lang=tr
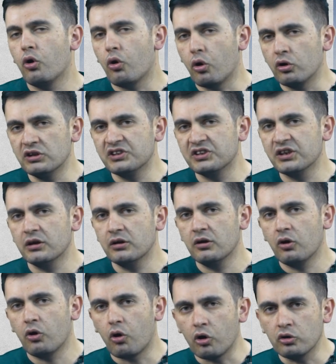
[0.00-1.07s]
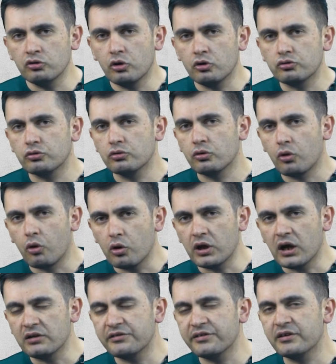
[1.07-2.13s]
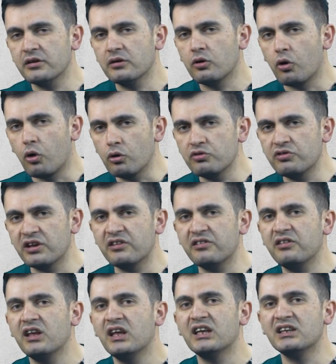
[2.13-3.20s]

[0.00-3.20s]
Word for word: 12, 14, 16, 18,